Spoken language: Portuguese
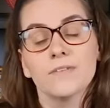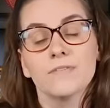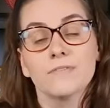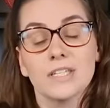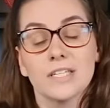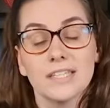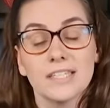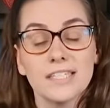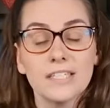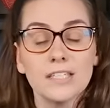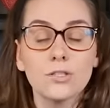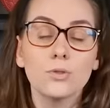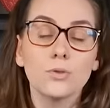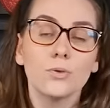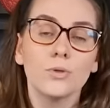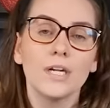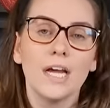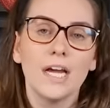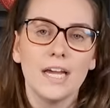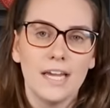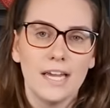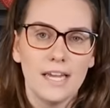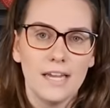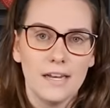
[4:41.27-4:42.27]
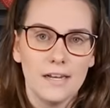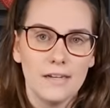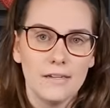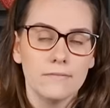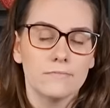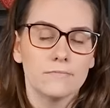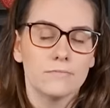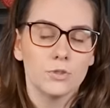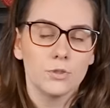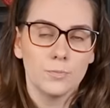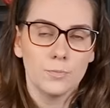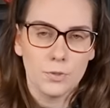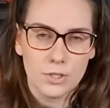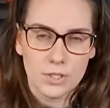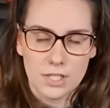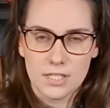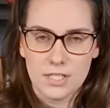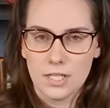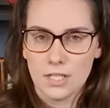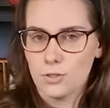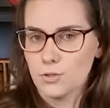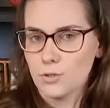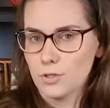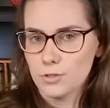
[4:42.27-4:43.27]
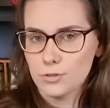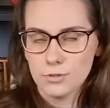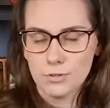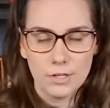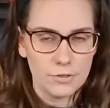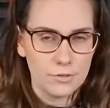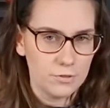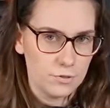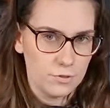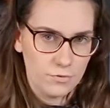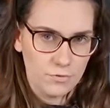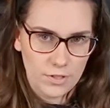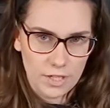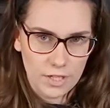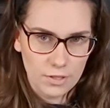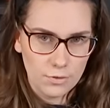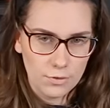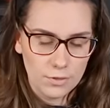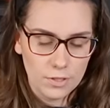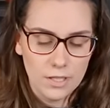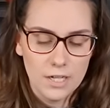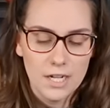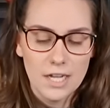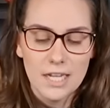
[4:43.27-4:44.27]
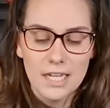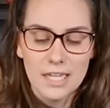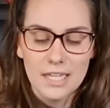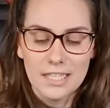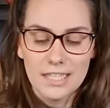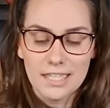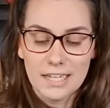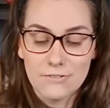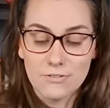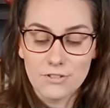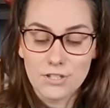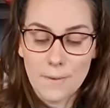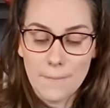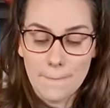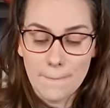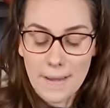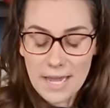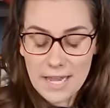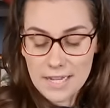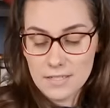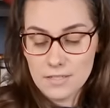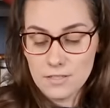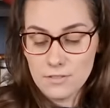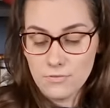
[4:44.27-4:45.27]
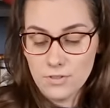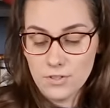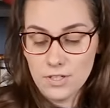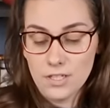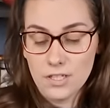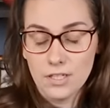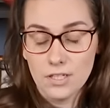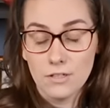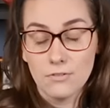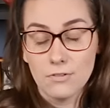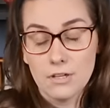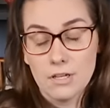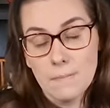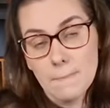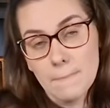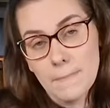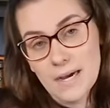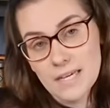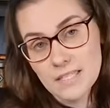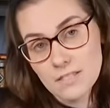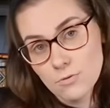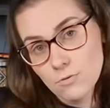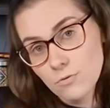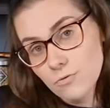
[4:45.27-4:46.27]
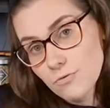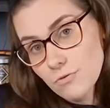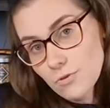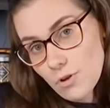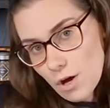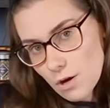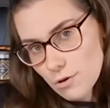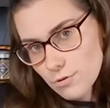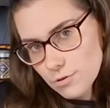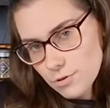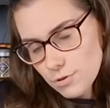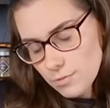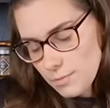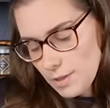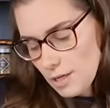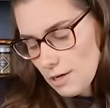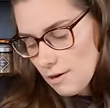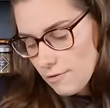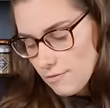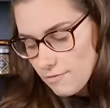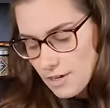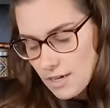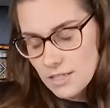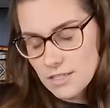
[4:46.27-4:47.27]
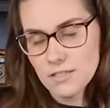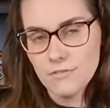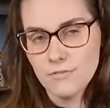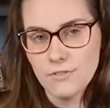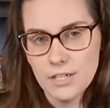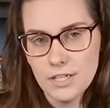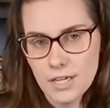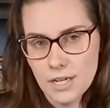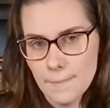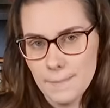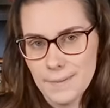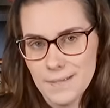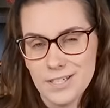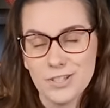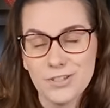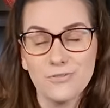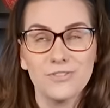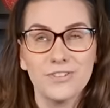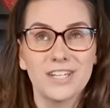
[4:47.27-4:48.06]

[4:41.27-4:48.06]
Você tritura ele no processador, no liquidificador, e daí você pega esse franguinho e passa no floco de milho ao invés da farinha panko.